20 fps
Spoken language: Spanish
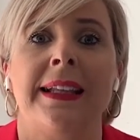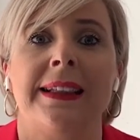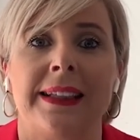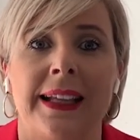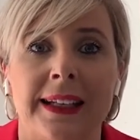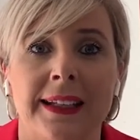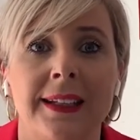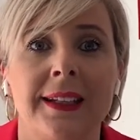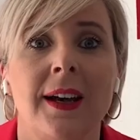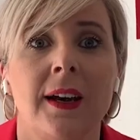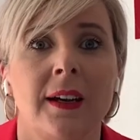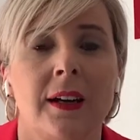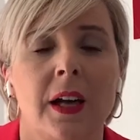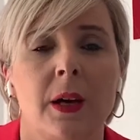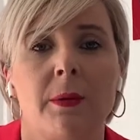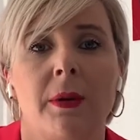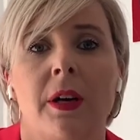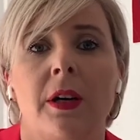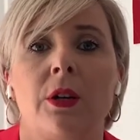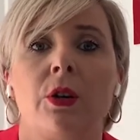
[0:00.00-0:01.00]
tenían
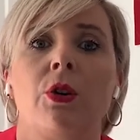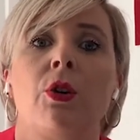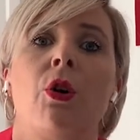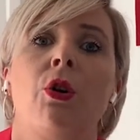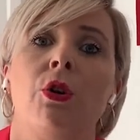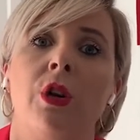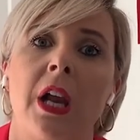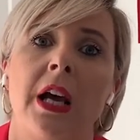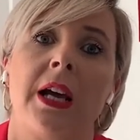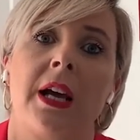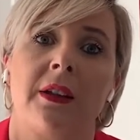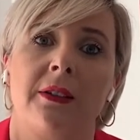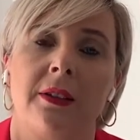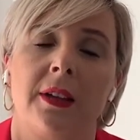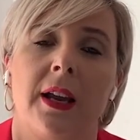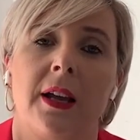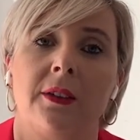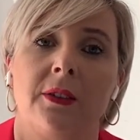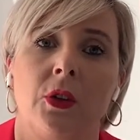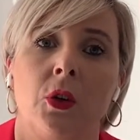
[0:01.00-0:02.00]
que ver con la
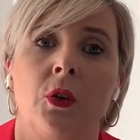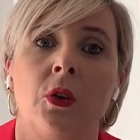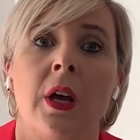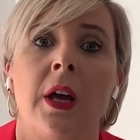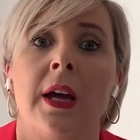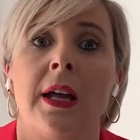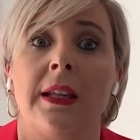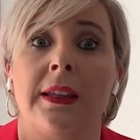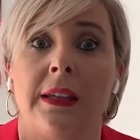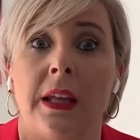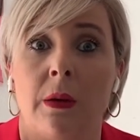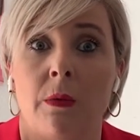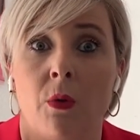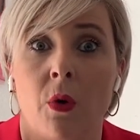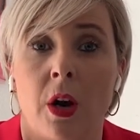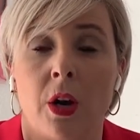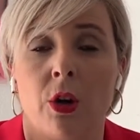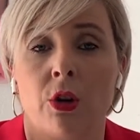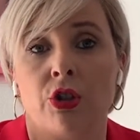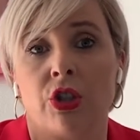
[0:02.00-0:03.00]
cancelación de
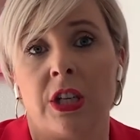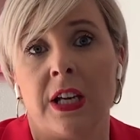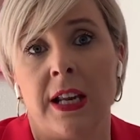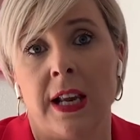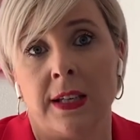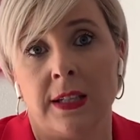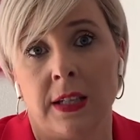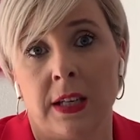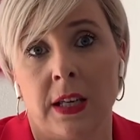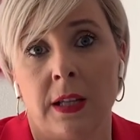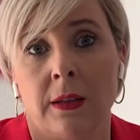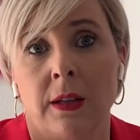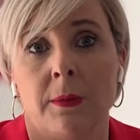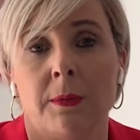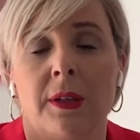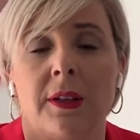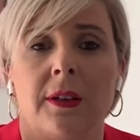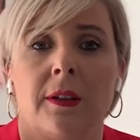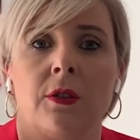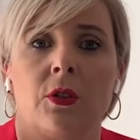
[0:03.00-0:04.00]
vuelos y las
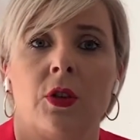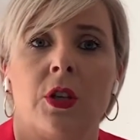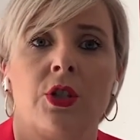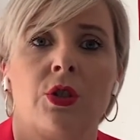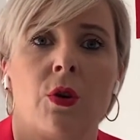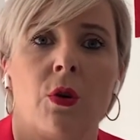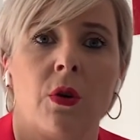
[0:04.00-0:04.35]
indemnizaciones